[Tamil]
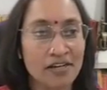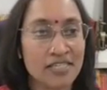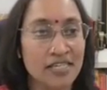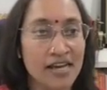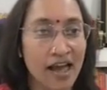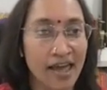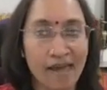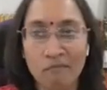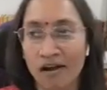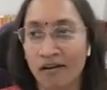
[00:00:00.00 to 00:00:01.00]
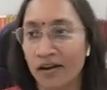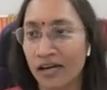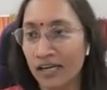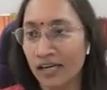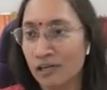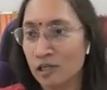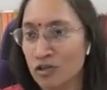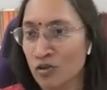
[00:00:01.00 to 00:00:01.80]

தர்ஸ்டி ஐ ஆம் ஹங்கிரின்னு இங்கிலீஷ்ல